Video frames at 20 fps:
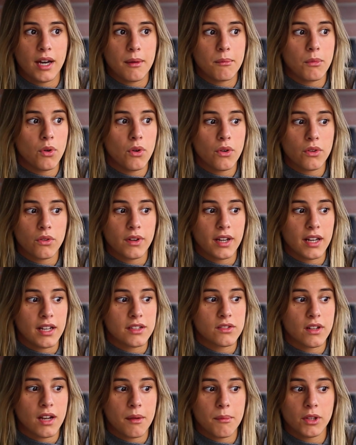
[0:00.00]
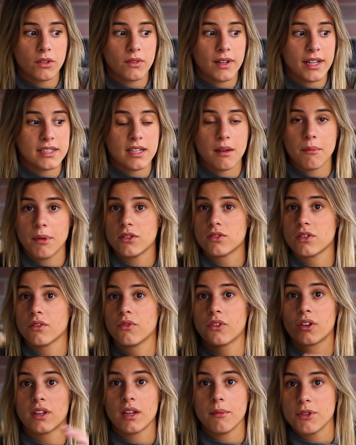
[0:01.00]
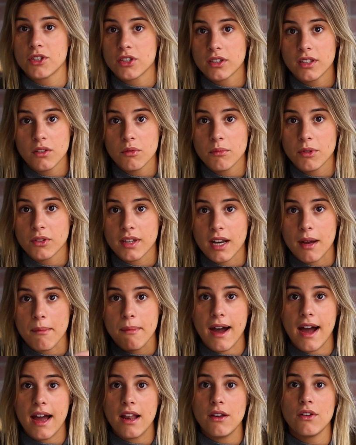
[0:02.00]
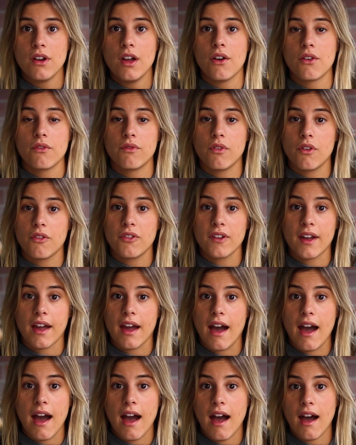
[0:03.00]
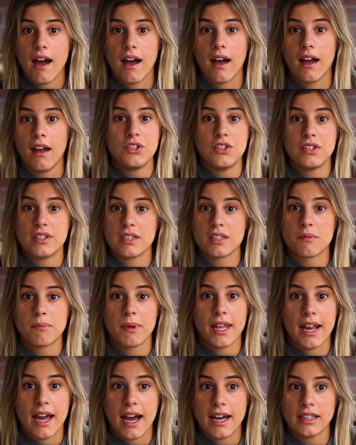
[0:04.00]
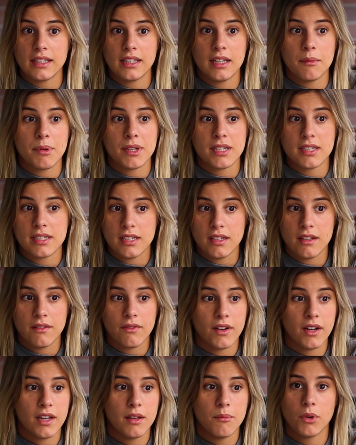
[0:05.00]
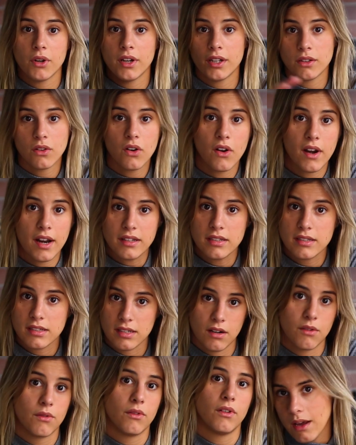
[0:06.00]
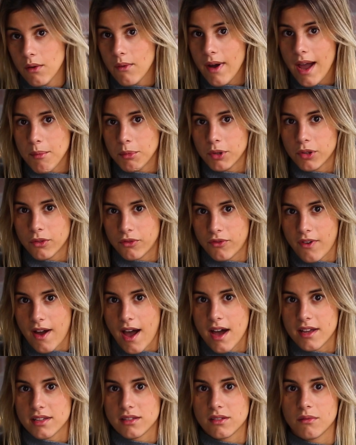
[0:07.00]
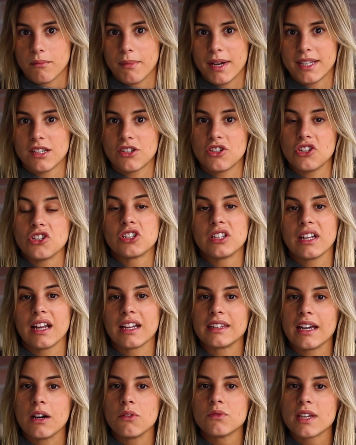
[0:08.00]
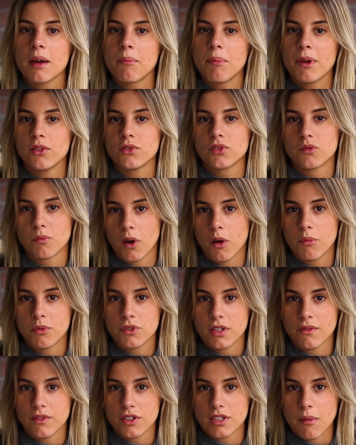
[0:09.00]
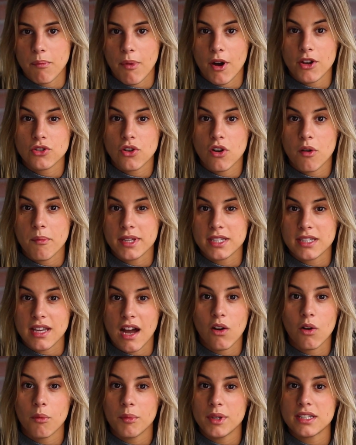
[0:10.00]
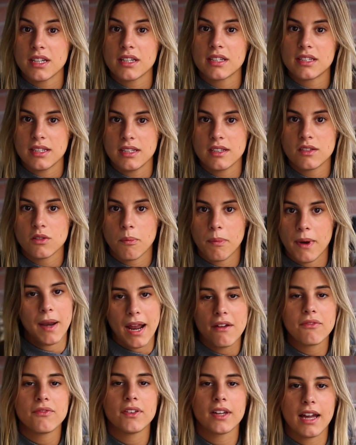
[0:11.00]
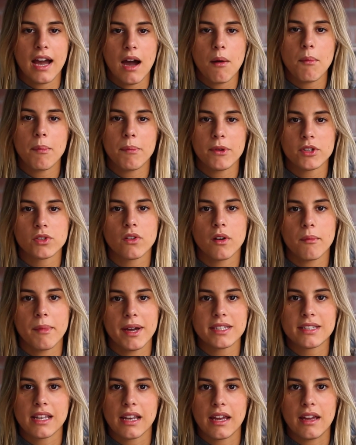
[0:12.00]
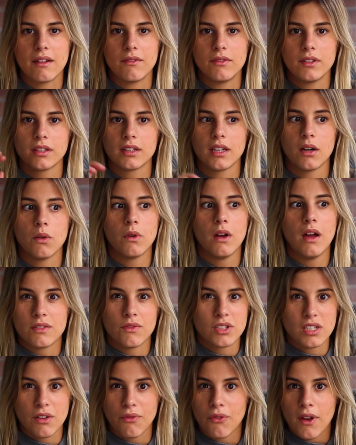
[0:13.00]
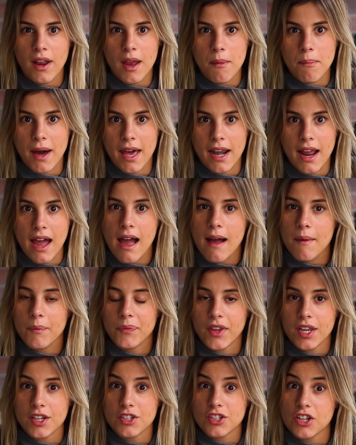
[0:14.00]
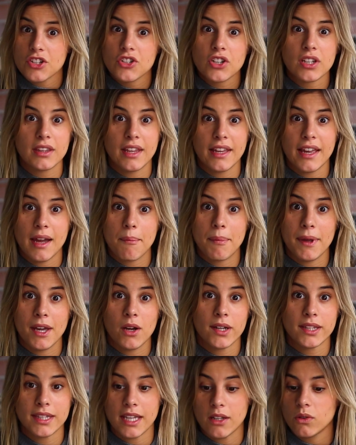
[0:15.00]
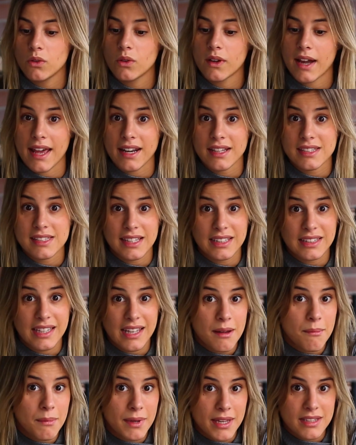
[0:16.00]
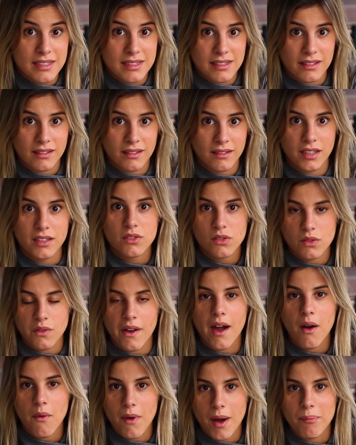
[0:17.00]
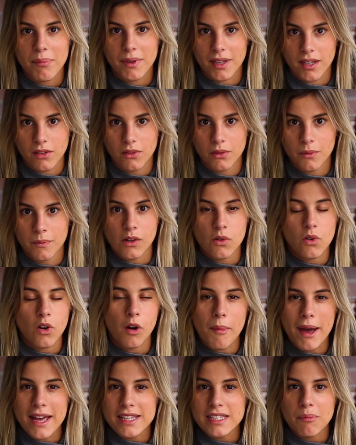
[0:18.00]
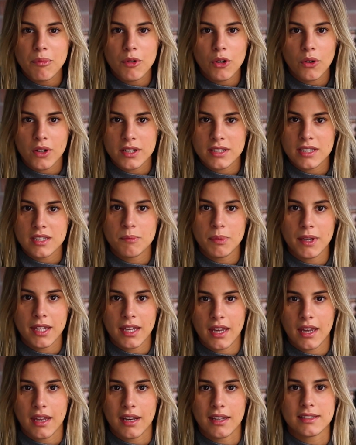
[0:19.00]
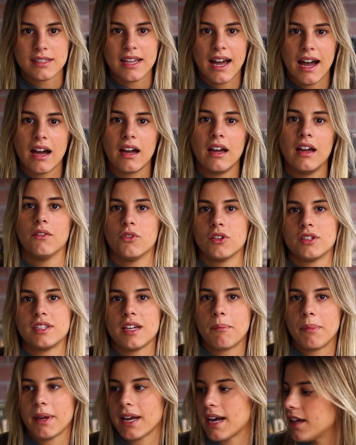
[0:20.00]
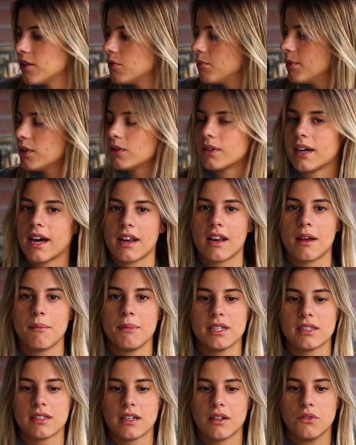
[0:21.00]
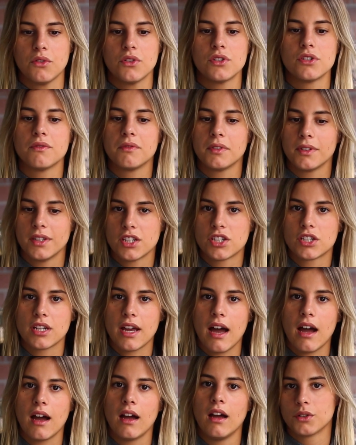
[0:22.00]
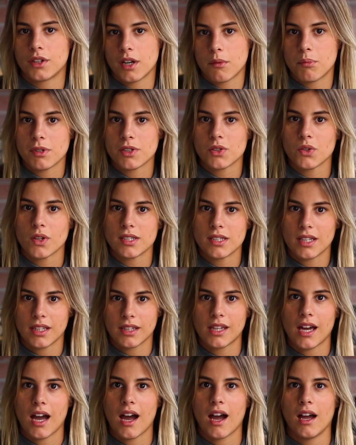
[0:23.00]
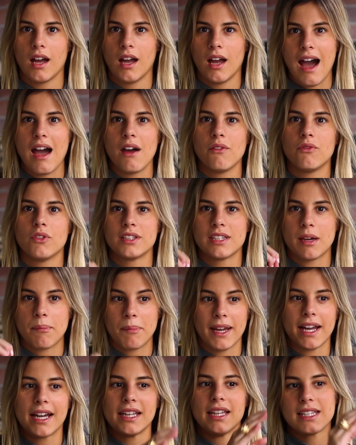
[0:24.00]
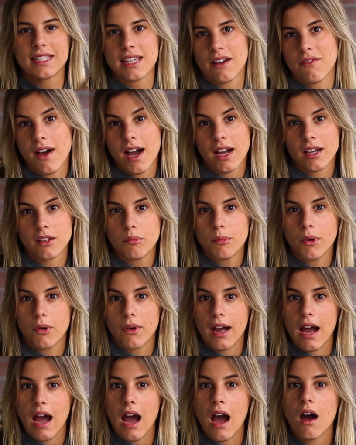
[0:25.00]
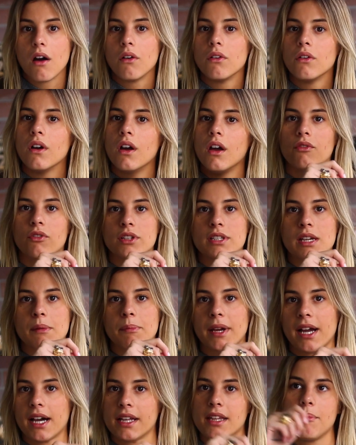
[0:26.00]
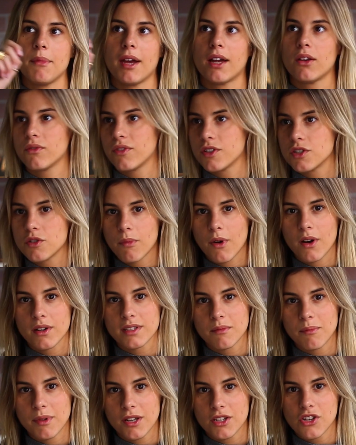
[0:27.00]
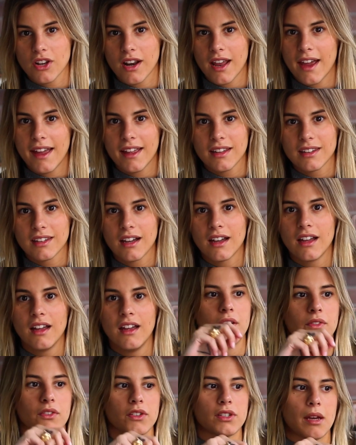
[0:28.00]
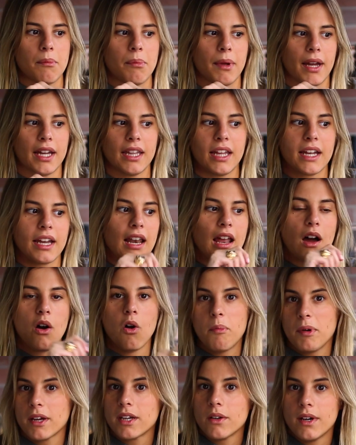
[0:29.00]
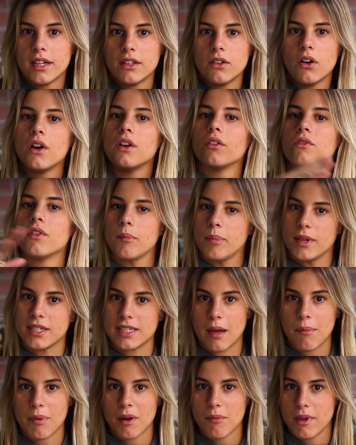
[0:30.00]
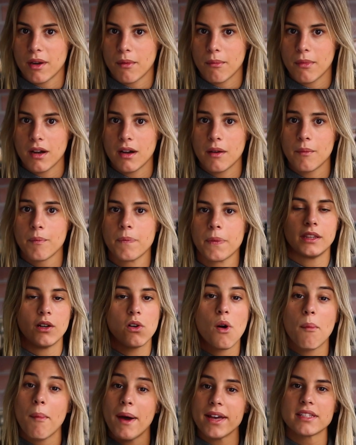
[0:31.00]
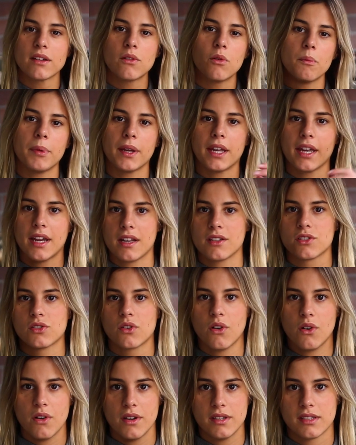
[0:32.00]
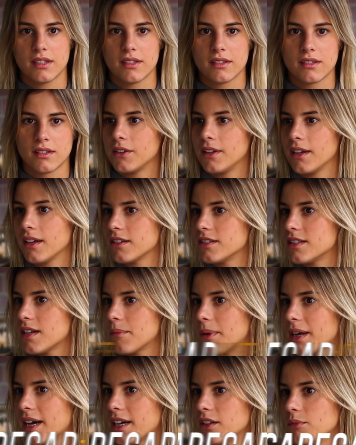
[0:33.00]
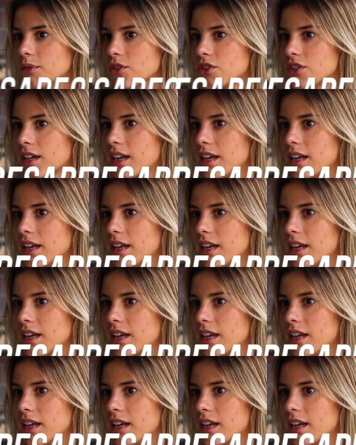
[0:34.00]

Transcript: um namoro, um relacionamento, um casamento, se eu for demitida do meu trabalho, eu não vou ficar desesperada, depressiva e morrer do coração. Não é muito fácil, mas a gente tem até uns apegos bobos que você pode começar como exercício para ficar uma pessoa mais leve. Então, se você for reparar, tem gente que tem apego até no lugar que senta na mesa. Isso é um apego. Então, começa por coisas coisas pequenas. Ah, eu vou desapegar do meu lugar na mesa hoje e vou deixar outra pessoa sentar. Ah, eu vou desapegar dessa vaga do meu carro, eu vou desapegar da minha luva de boxe predileta, eu vou desapegar daquela roupa que eu adoro e vou emprestar para minha irmã. Então começa com pequenas coisas. Eu tenho que desapegar do meu